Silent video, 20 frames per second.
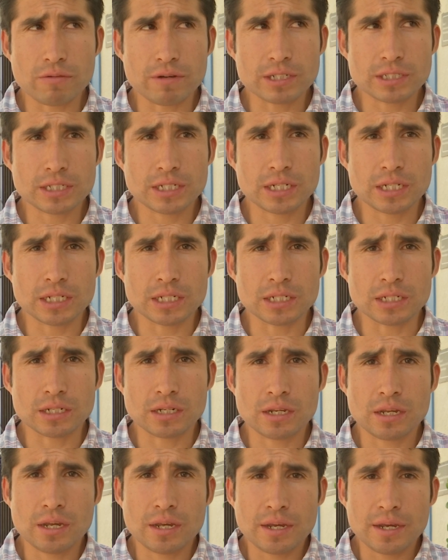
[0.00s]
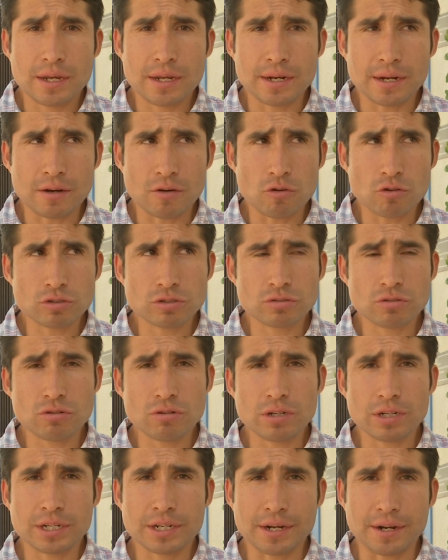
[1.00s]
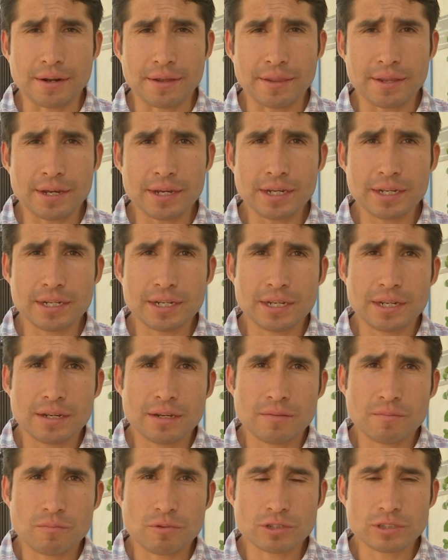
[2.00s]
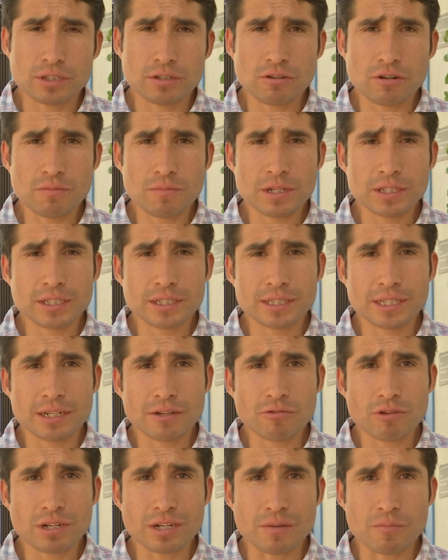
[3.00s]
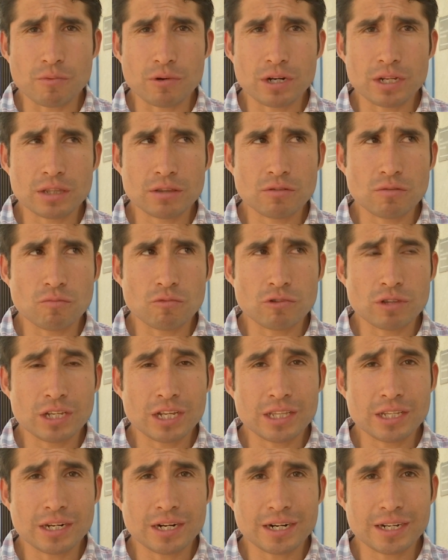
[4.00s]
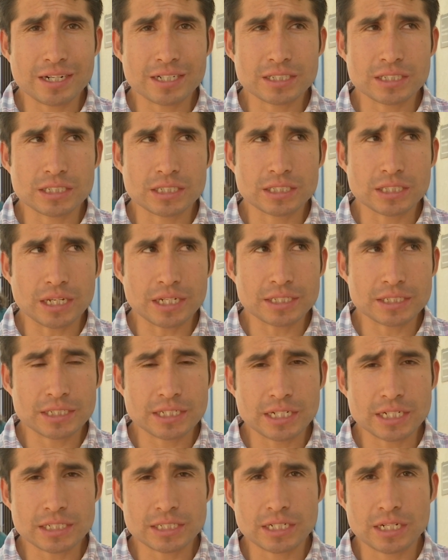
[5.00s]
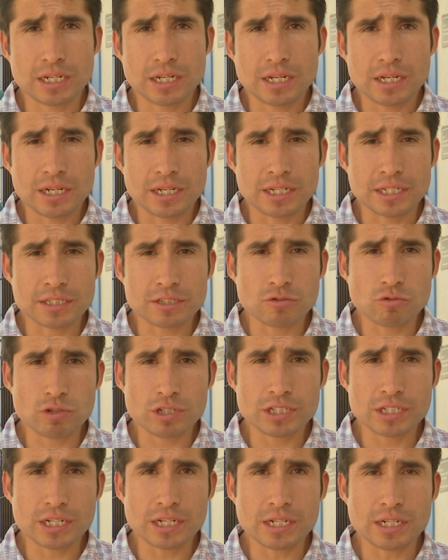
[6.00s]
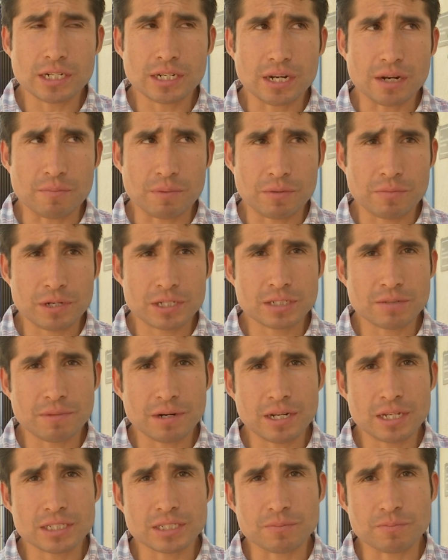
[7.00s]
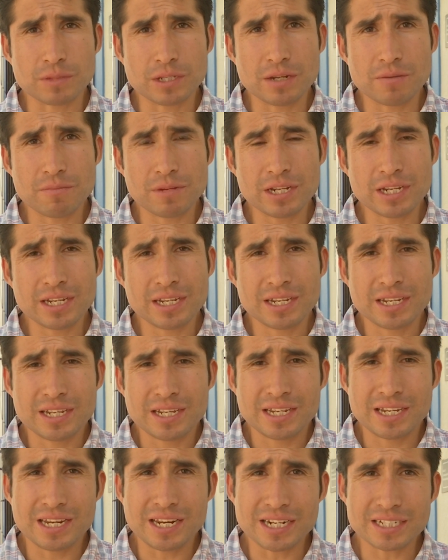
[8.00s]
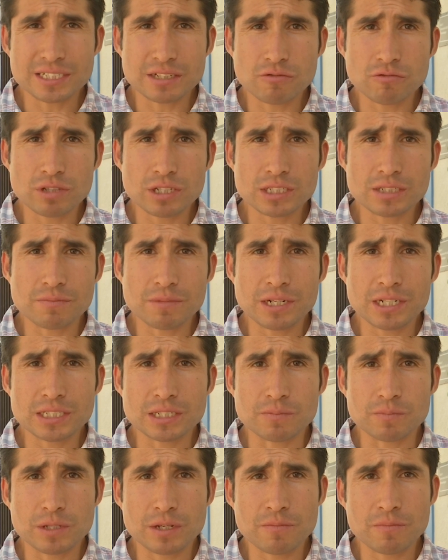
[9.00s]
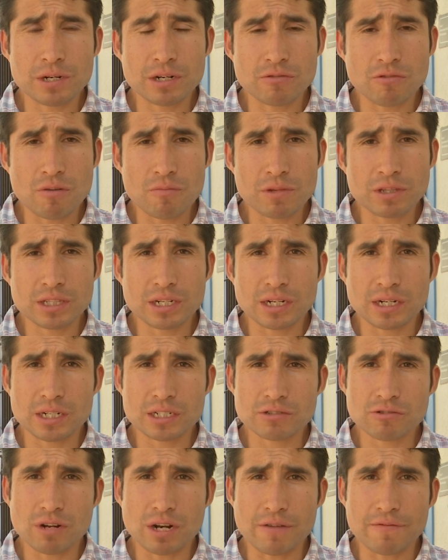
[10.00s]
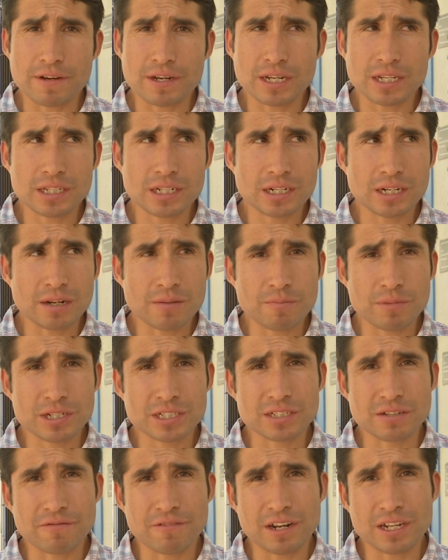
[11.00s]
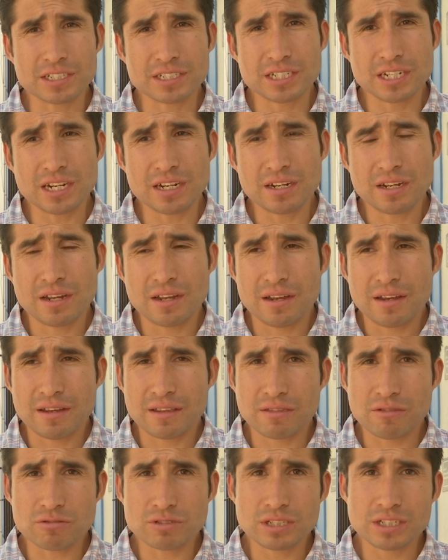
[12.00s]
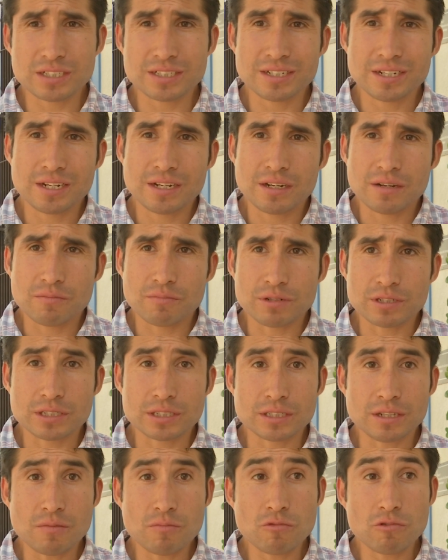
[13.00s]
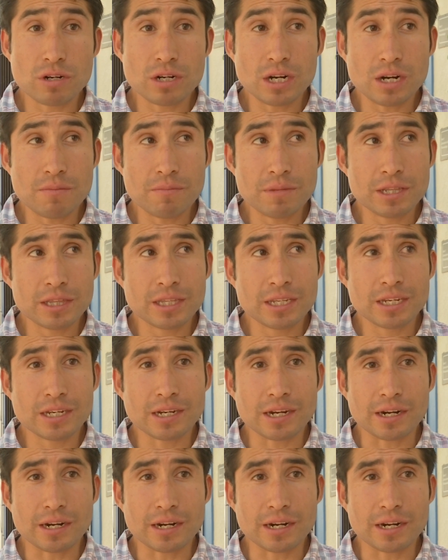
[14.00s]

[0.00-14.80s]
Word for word: que va a ser en agosto en Canadá Posteriormente tengo el Campeonato Mundial de Largas Distancias en Suiza, la primera semana de septiembre, y la segunda semana de septiembre nuevamente regreso a la final del Grand Prix de Francia. Entonces, pues estamos realmente